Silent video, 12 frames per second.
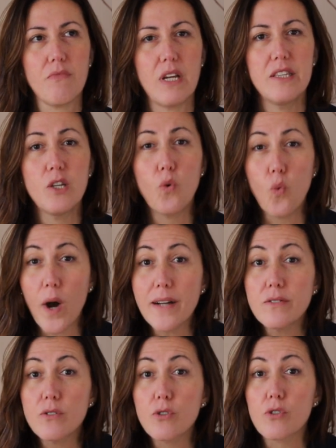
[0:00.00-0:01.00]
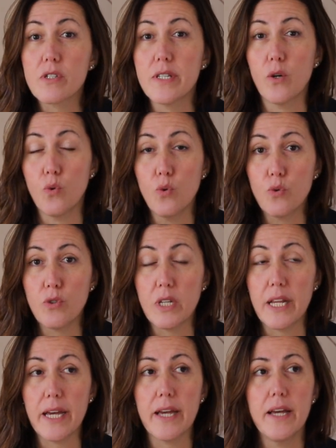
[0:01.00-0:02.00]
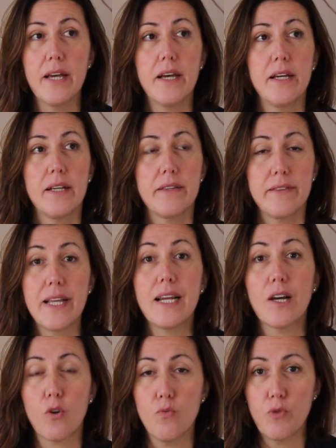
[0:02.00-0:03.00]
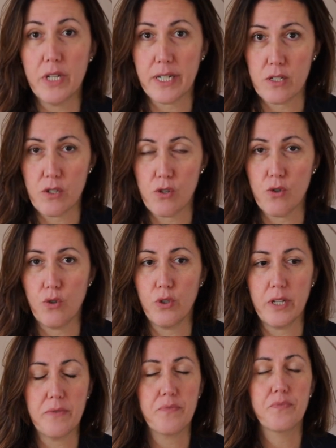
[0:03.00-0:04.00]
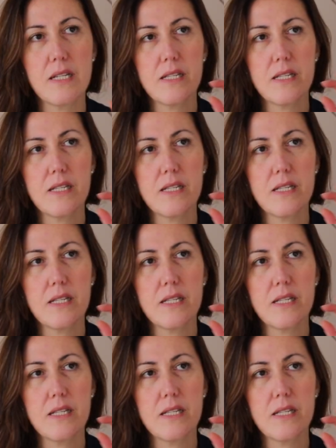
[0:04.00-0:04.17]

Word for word: di quanto sia utile nella comunicazione.